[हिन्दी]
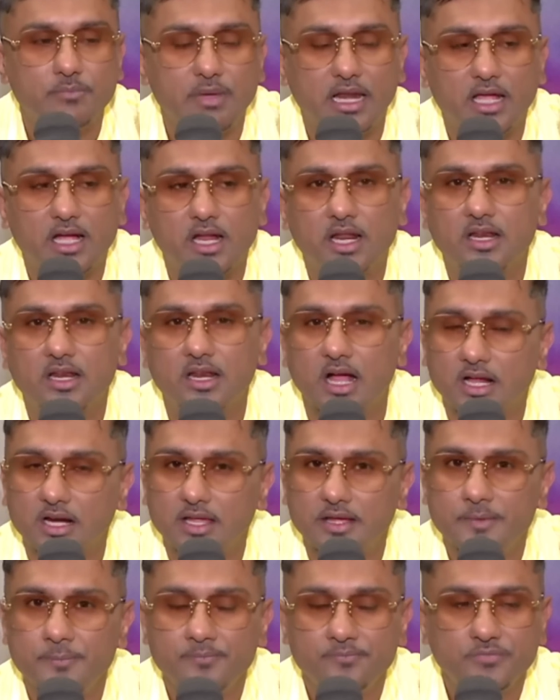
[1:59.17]
पहला गाना
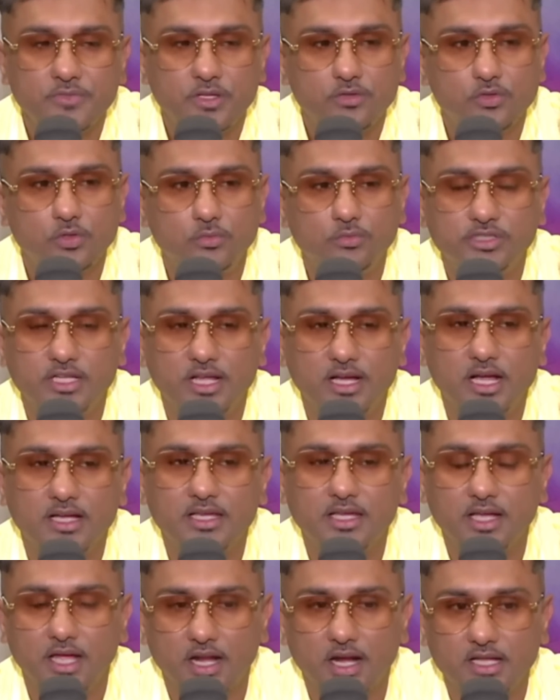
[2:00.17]
नागन है जो मुझे
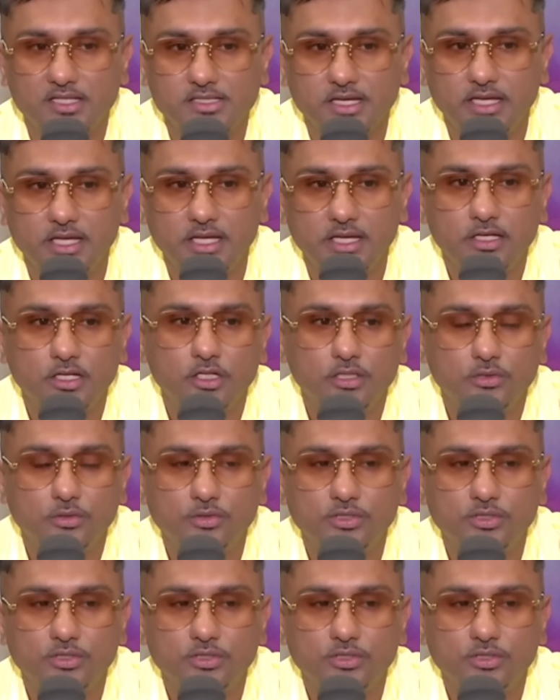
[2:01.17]
लगा कि करना चाहिए